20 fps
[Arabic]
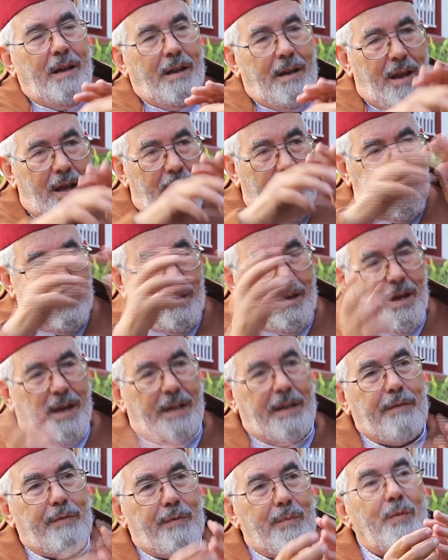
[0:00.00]

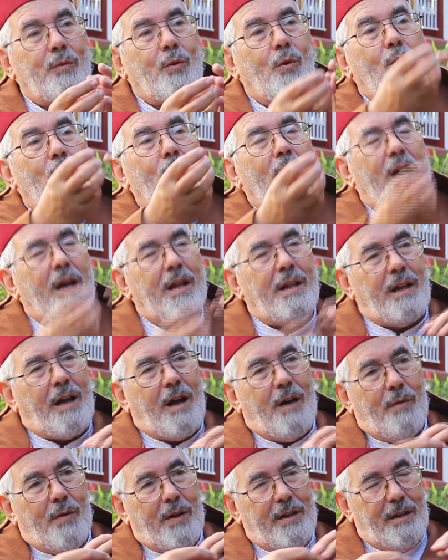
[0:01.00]
الهدف من كل هذه
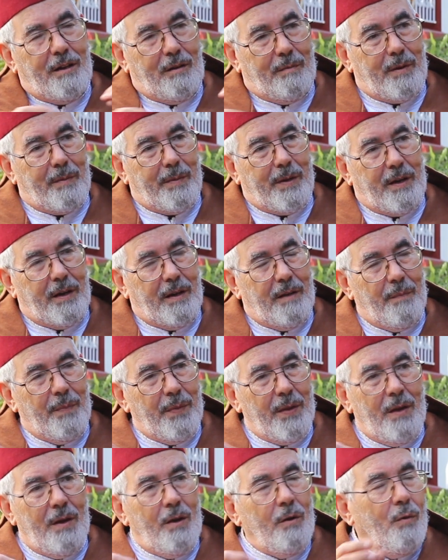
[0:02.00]
القوانين البربرية
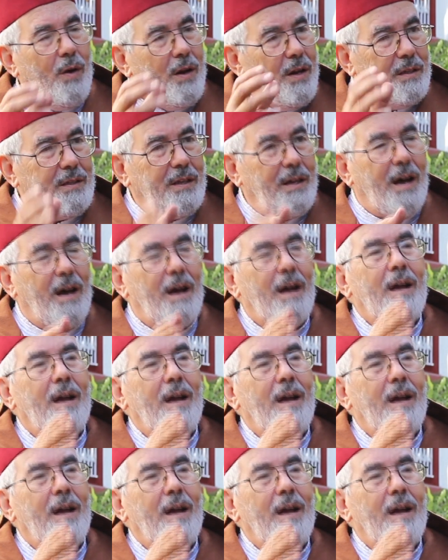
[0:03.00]
وليس